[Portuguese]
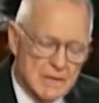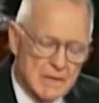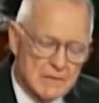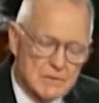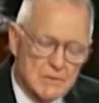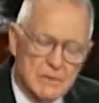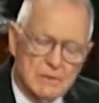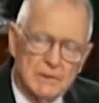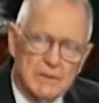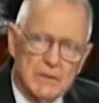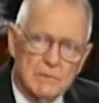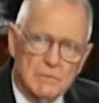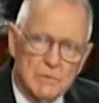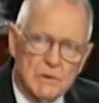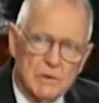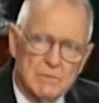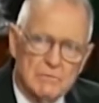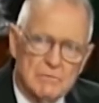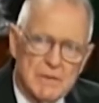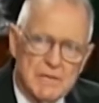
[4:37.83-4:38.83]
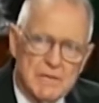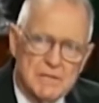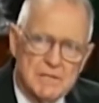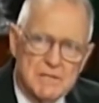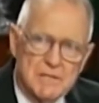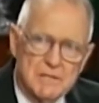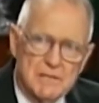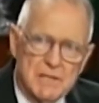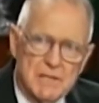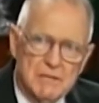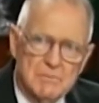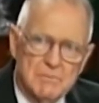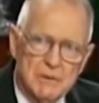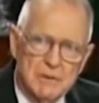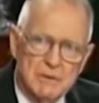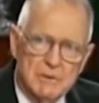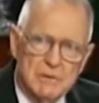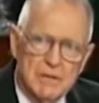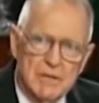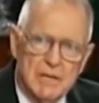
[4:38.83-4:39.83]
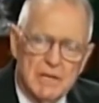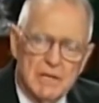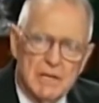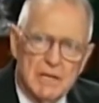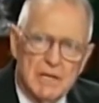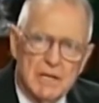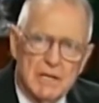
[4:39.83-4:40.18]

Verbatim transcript: É isso que essa expressão quer dizer no hebraico?